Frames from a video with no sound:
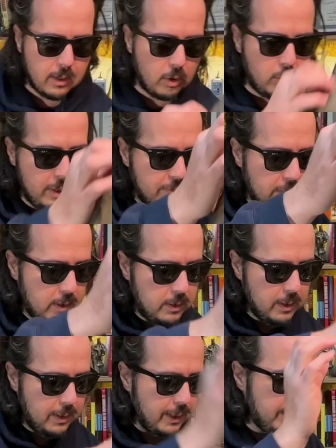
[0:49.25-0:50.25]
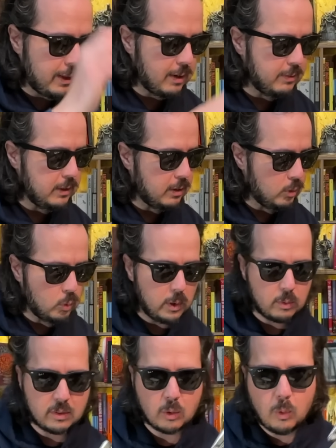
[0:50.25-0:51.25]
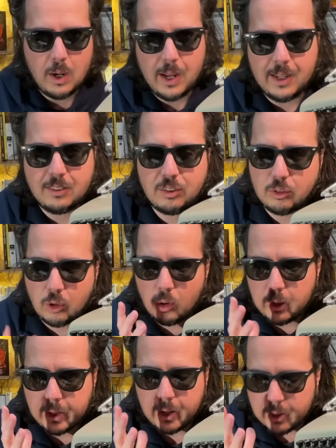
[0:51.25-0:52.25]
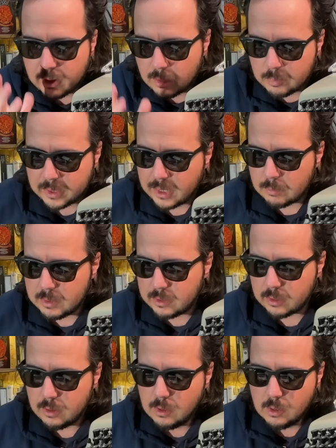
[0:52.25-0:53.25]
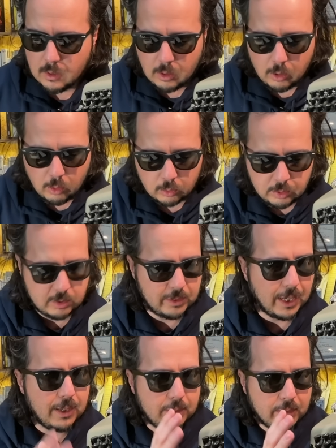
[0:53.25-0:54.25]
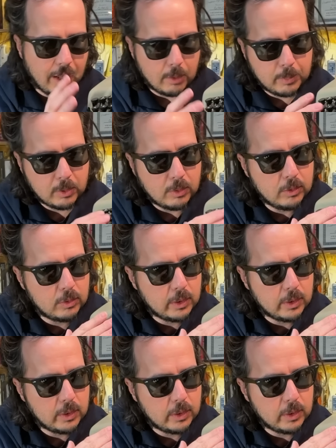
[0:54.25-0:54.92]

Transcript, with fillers: Olivetti Lettera 22, questa qua è storica, era praticamente lo standard per quanto